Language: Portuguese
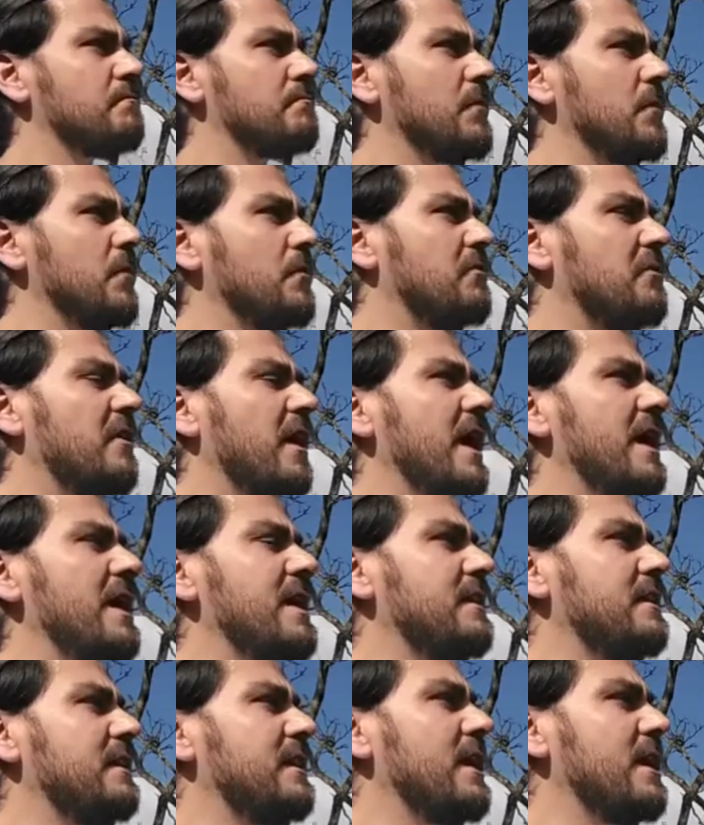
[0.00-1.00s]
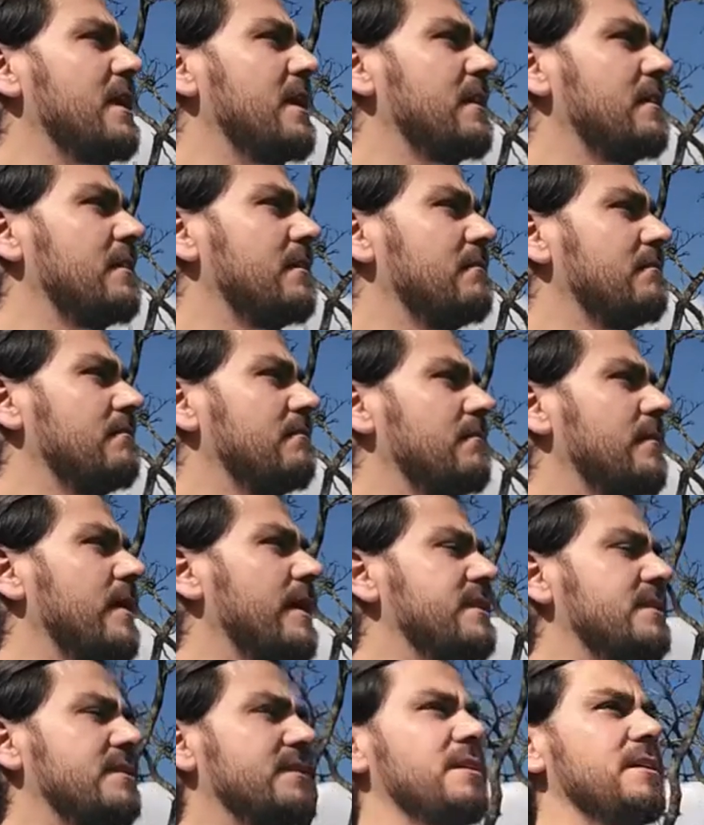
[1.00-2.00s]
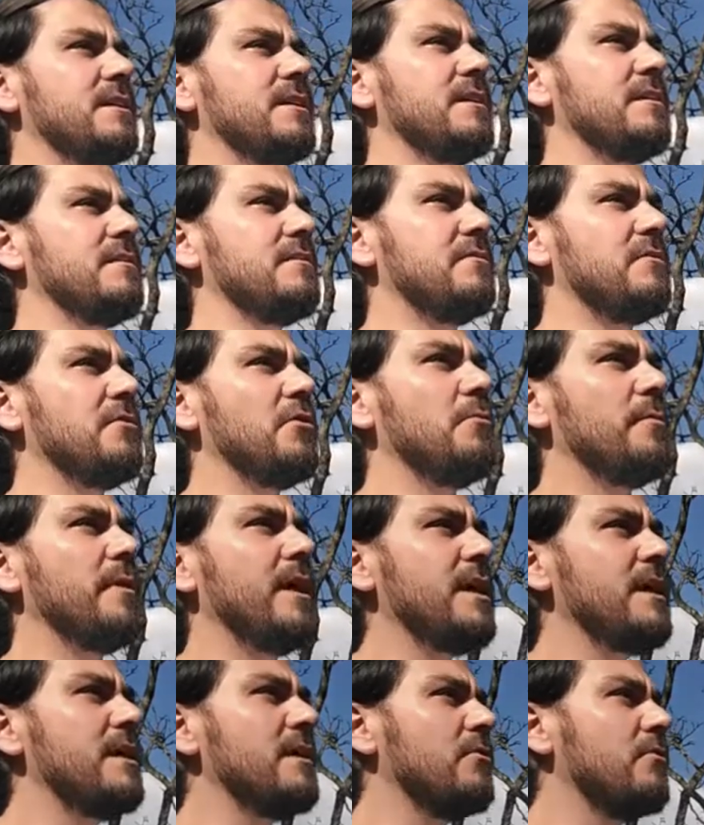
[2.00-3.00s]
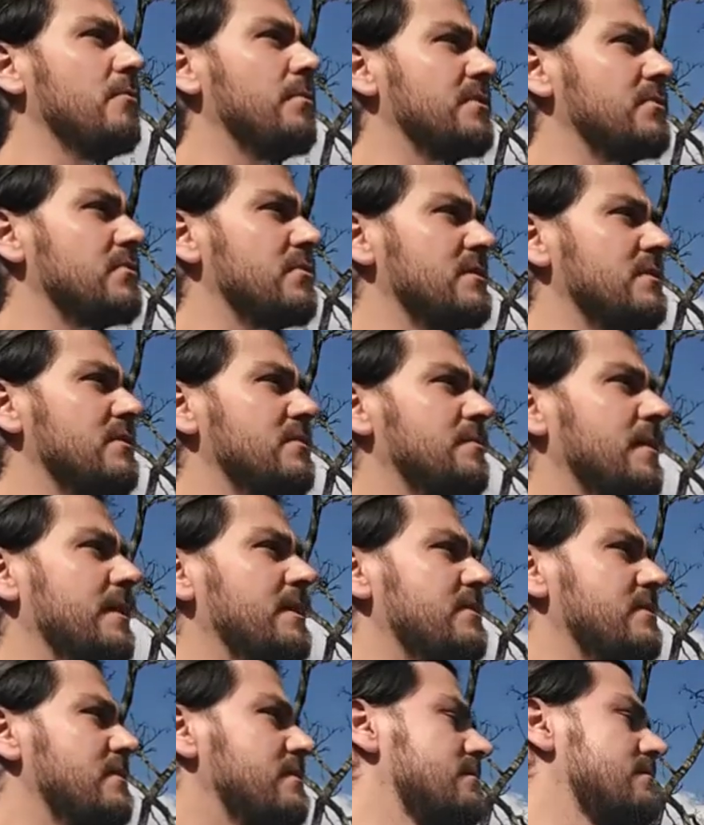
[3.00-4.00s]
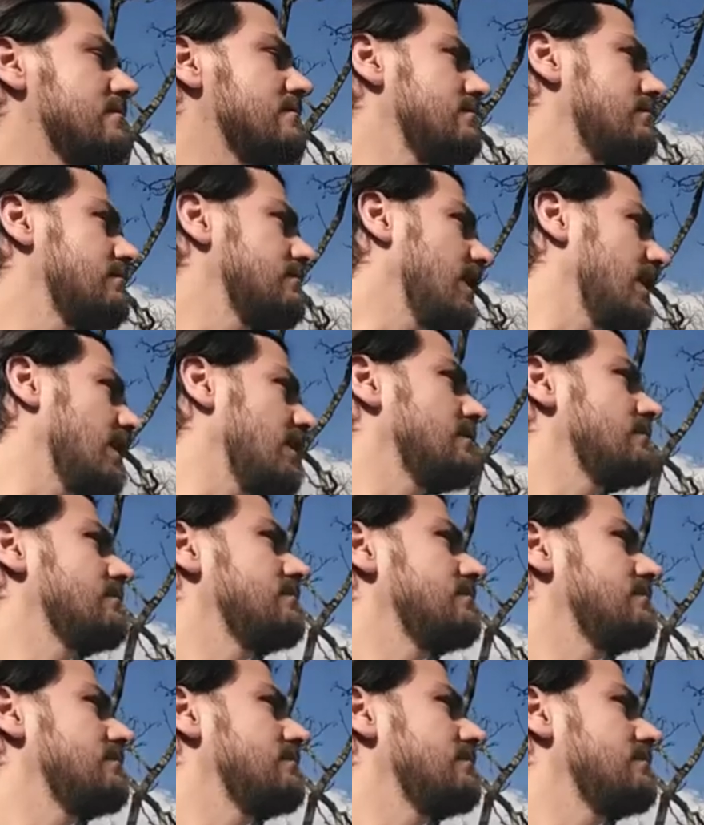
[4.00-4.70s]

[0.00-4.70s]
não vai ter esse filme aí com pessoas andando de patins, tá?